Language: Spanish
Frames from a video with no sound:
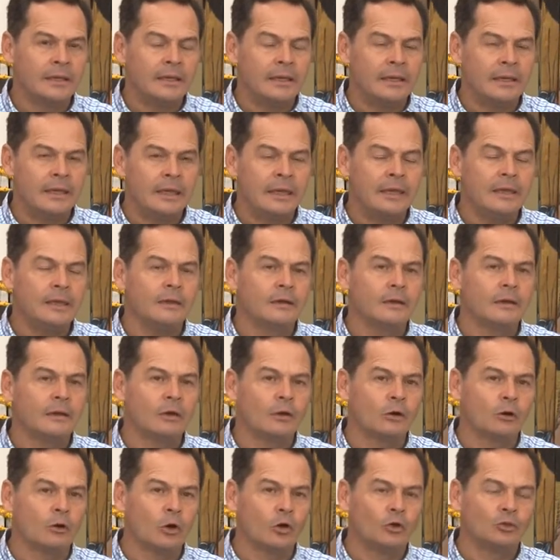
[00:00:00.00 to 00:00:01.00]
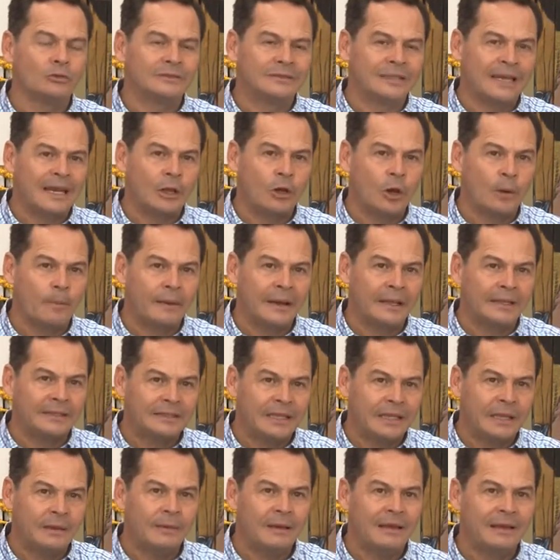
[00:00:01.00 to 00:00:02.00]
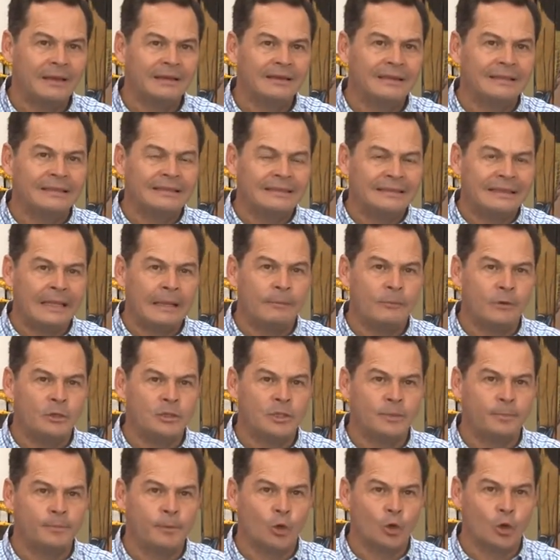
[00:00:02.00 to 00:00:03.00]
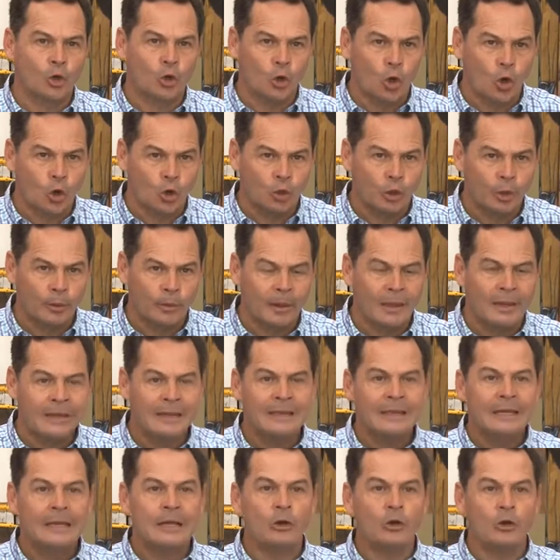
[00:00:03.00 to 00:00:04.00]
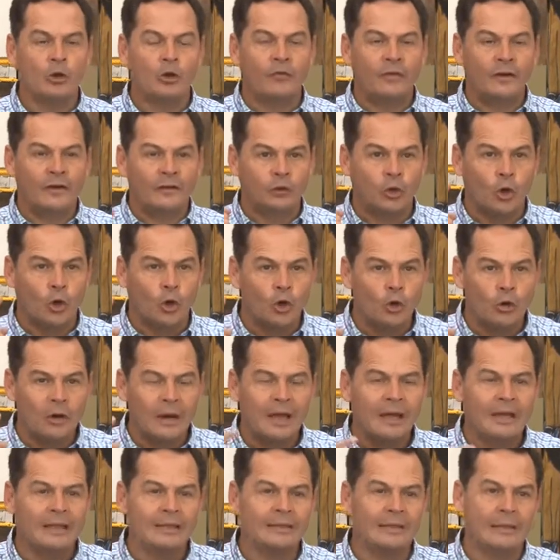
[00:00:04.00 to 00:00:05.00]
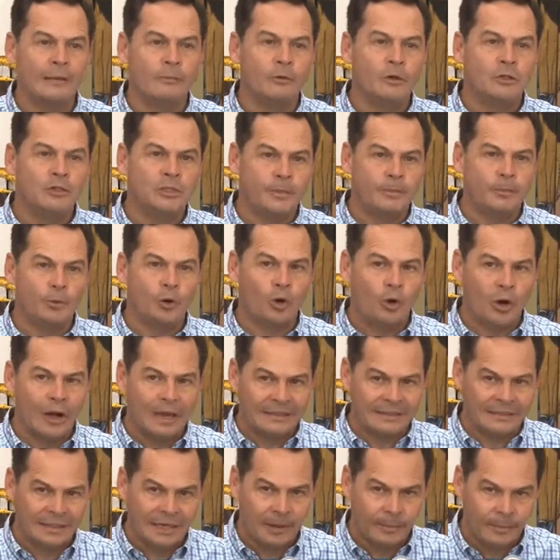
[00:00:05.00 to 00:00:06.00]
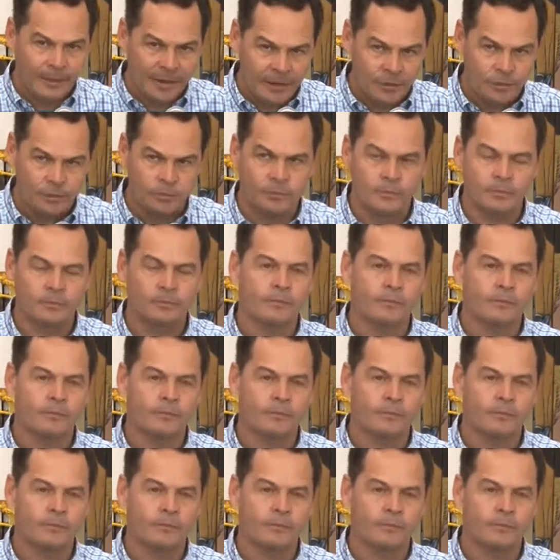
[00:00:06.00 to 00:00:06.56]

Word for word: y con tres cooperativas del municipio Córdoba, nos faltó una del municipio Andrés Bello,